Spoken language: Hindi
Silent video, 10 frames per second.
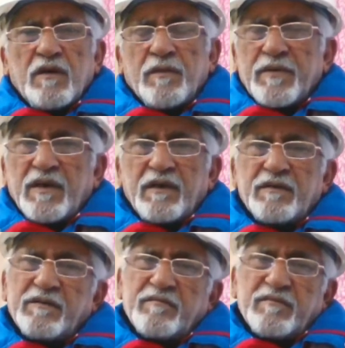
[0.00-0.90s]
अपना
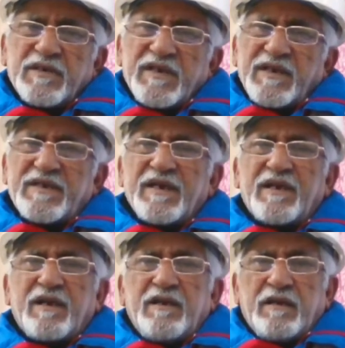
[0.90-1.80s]

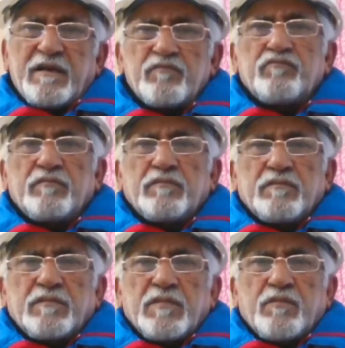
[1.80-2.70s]
सिंसियरली
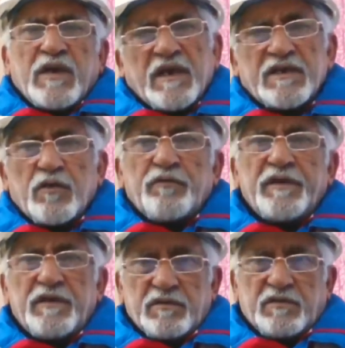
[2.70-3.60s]
बनाए जाओ
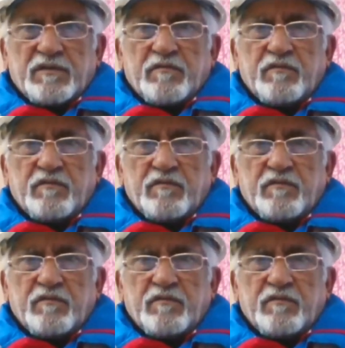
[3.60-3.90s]
वीडियोस